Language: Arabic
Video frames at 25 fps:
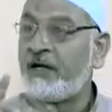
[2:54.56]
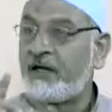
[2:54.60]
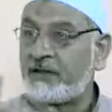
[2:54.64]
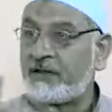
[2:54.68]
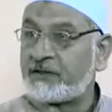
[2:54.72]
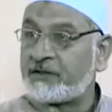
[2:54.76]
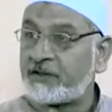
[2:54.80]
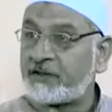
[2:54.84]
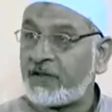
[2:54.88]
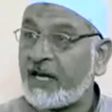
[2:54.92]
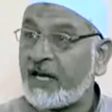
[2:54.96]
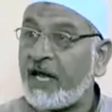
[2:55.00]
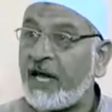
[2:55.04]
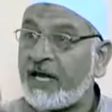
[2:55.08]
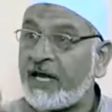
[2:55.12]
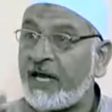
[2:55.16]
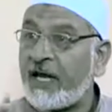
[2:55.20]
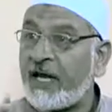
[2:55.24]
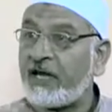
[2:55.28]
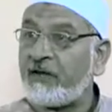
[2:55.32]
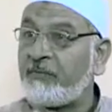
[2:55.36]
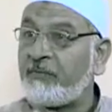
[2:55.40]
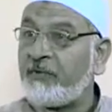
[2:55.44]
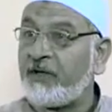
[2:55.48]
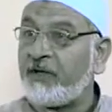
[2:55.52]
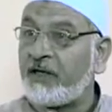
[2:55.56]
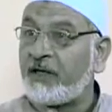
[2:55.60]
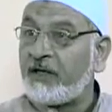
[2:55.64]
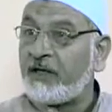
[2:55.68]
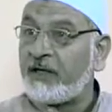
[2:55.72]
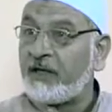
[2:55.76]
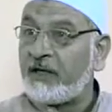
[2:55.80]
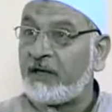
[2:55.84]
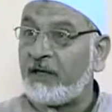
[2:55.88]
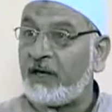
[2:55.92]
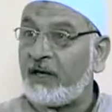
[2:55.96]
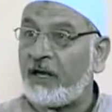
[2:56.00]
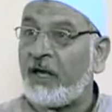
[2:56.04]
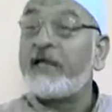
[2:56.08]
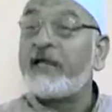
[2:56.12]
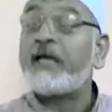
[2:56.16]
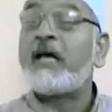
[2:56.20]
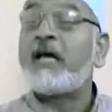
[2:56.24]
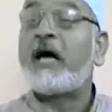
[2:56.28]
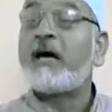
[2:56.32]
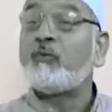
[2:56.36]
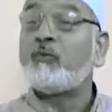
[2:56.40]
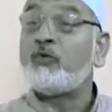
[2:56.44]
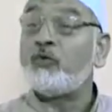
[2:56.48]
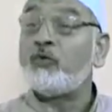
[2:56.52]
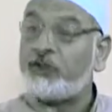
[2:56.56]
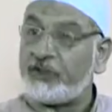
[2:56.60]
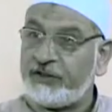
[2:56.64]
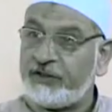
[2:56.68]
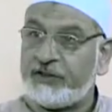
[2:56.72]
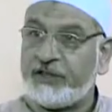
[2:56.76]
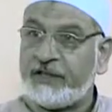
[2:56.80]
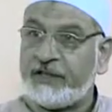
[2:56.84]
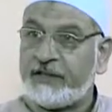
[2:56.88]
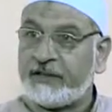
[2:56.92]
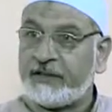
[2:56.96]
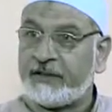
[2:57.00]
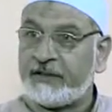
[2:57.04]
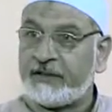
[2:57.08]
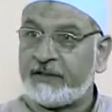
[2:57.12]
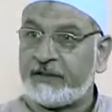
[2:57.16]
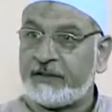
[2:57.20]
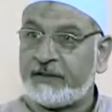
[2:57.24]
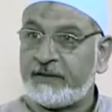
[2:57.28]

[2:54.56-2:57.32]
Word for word: الصلاة يا ابني هي عمود الدين